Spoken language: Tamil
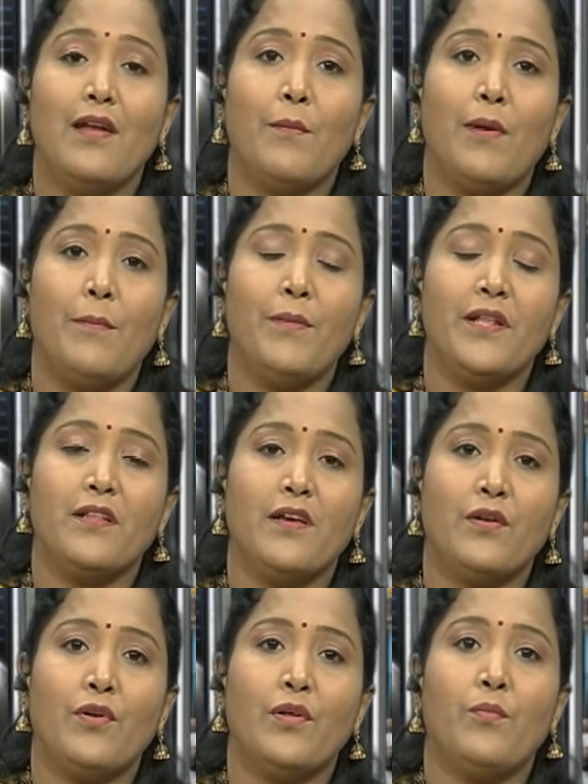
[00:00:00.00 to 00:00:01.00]
நம்ம
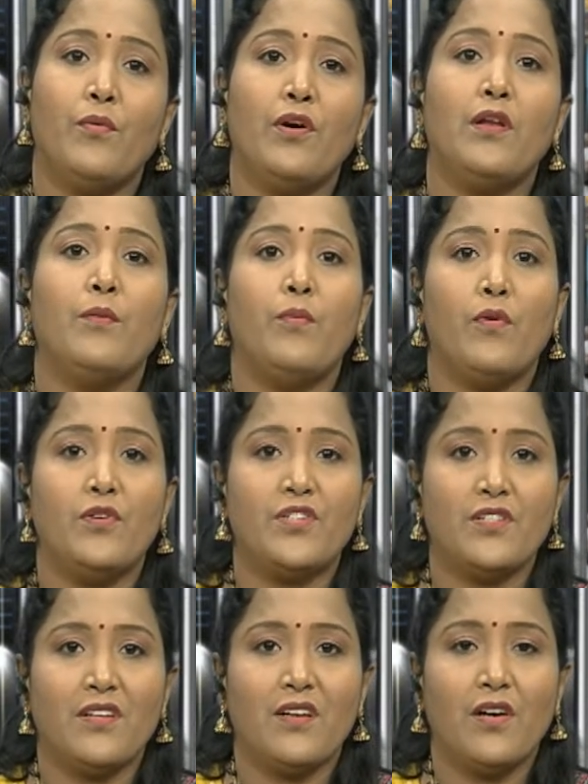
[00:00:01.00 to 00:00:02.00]
அம்பேத்கரோட புகழை
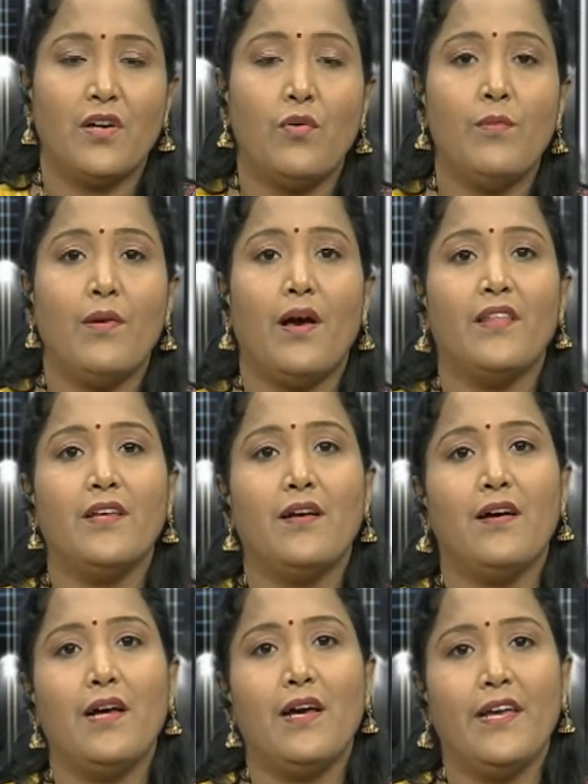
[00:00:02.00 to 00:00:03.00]
போற்றுறதுக்காகவும்
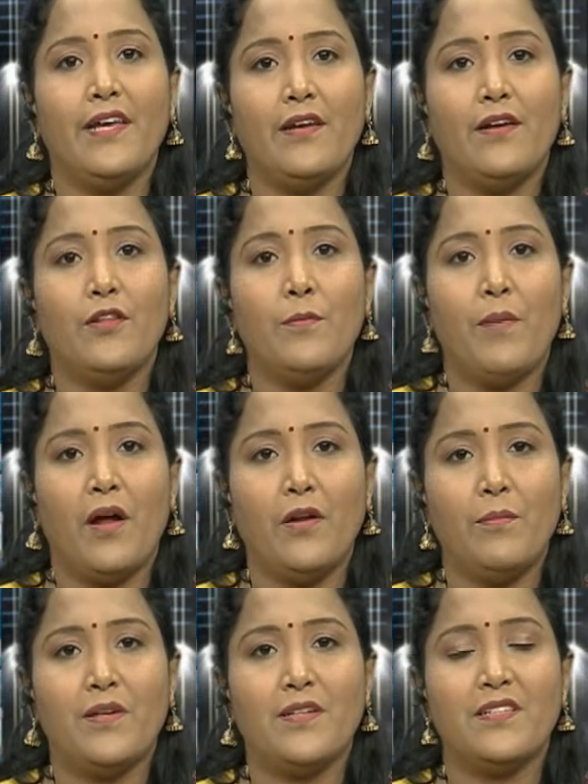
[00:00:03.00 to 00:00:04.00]
அதுக்காக அயராது
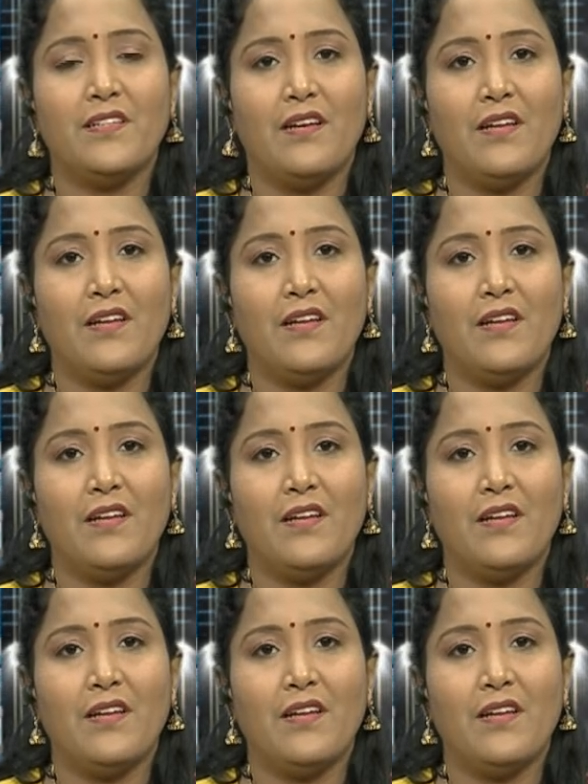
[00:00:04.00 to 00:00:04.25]
பாடுபற்ற